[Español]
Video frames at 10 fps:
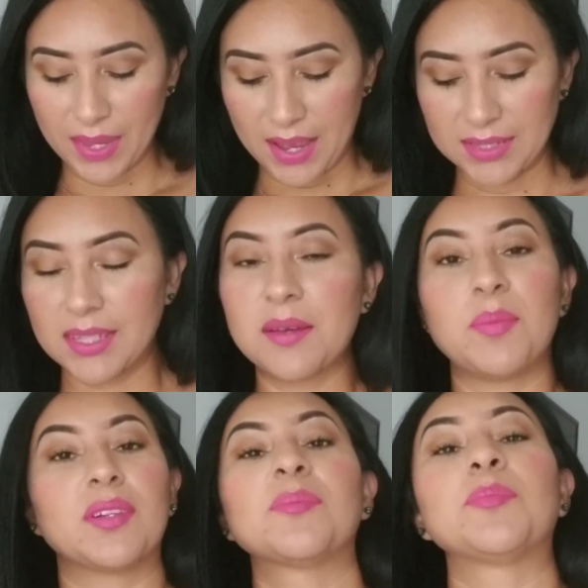Así que
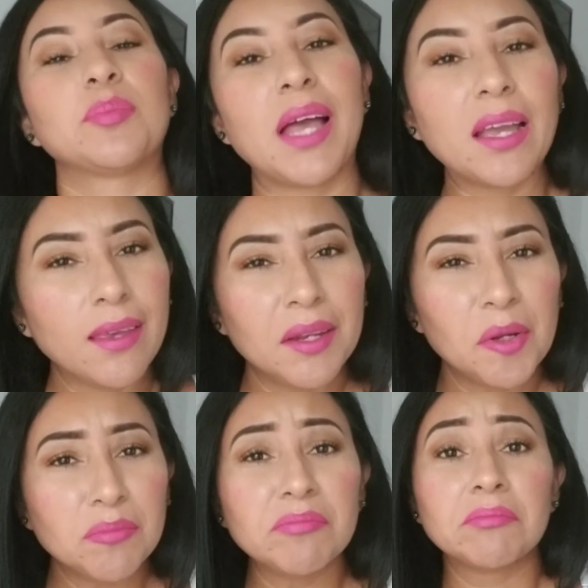por aquí
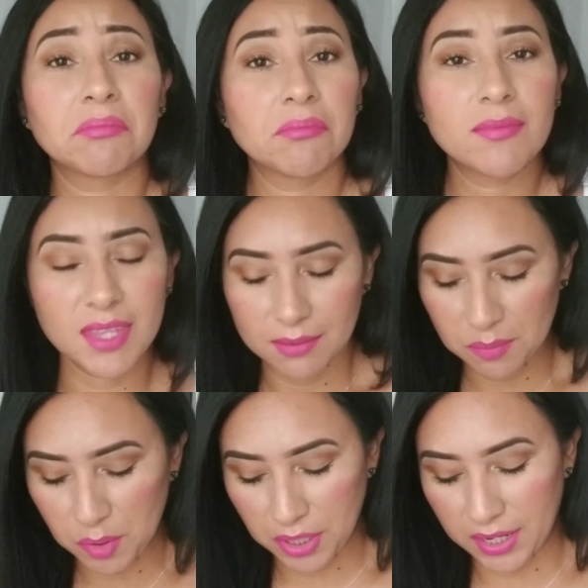no,
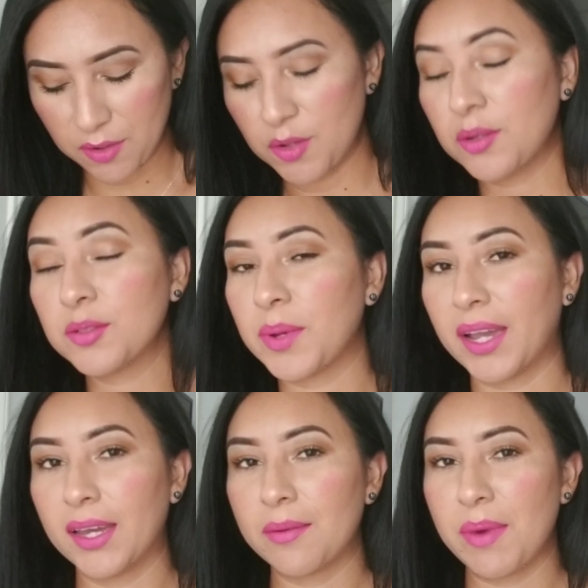porque no, no nos puede
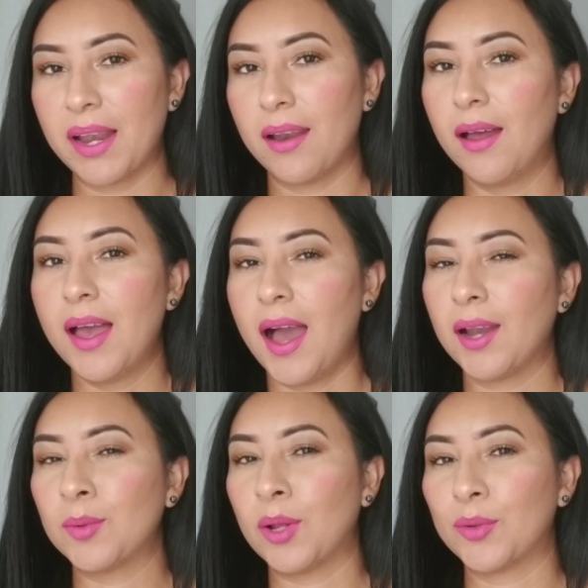caer mal
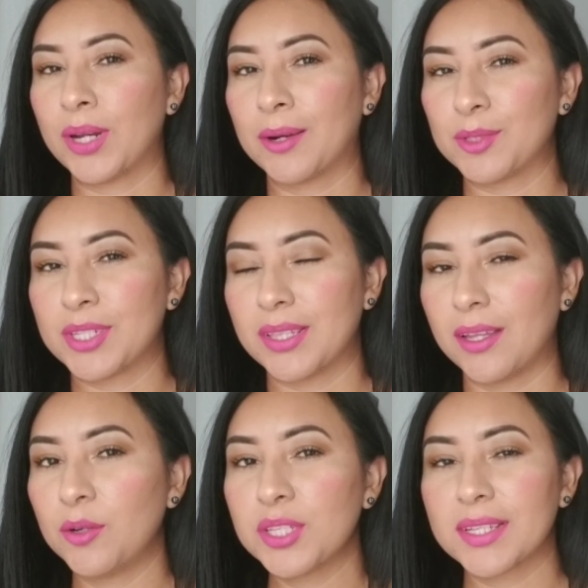alguna otra cosita,
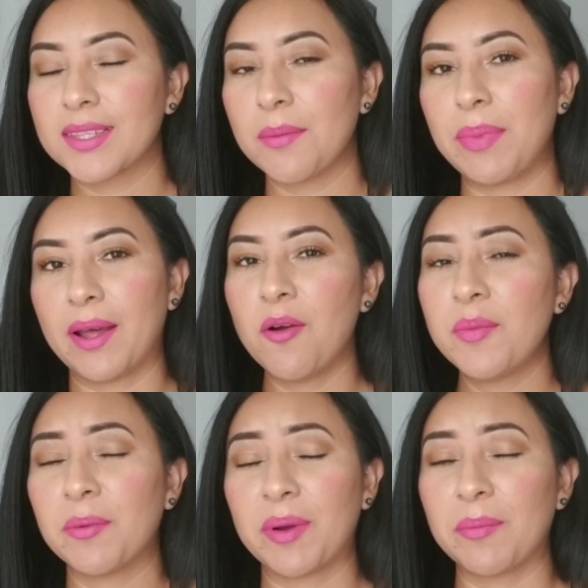¿no? Ya sea para
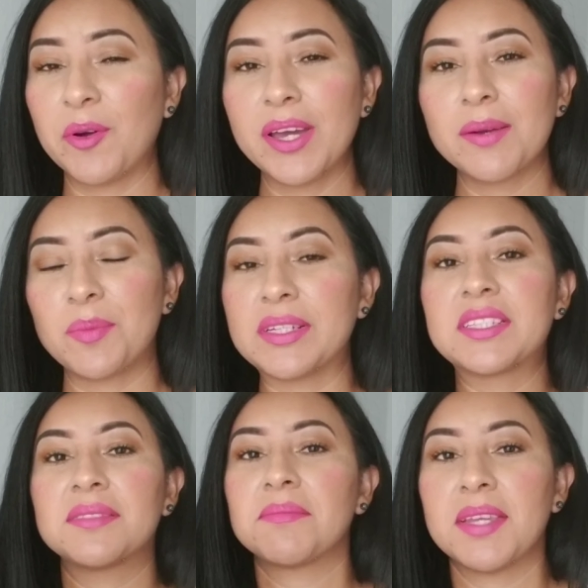hombre o para mujer,
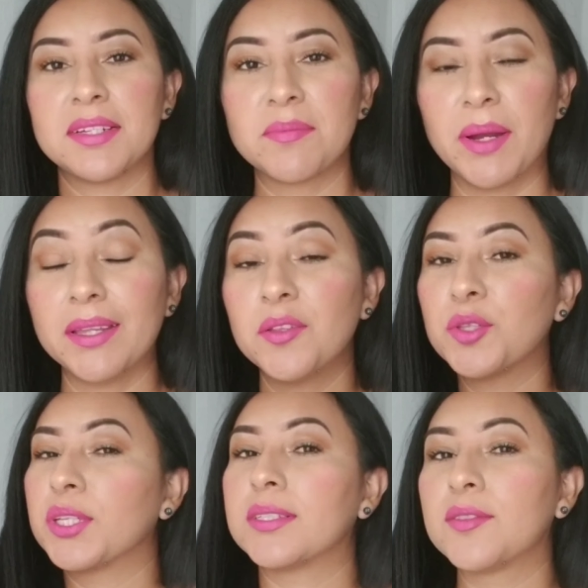pues tienes
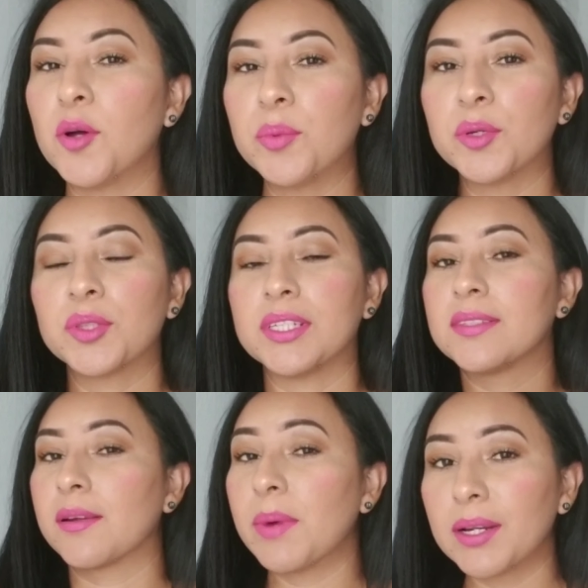marido, tienes novio,
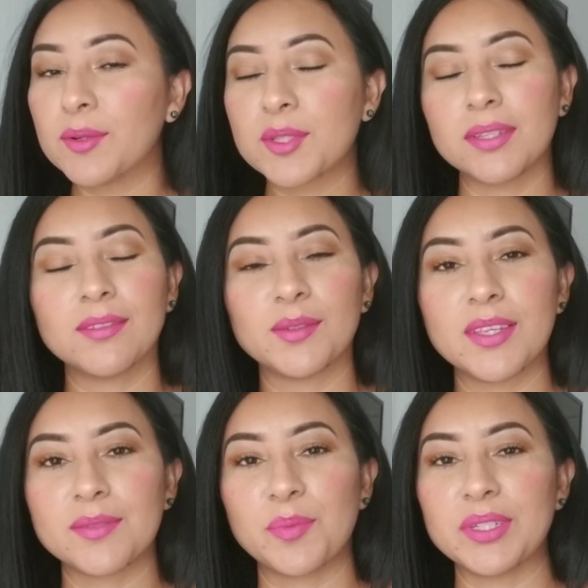tienes hermanos,
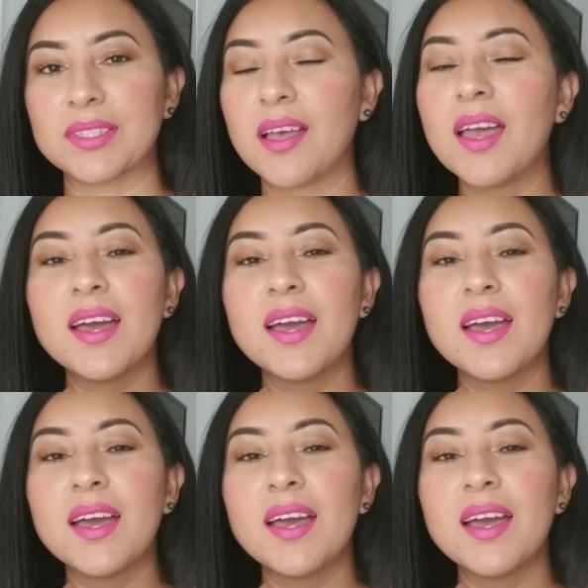entonces pues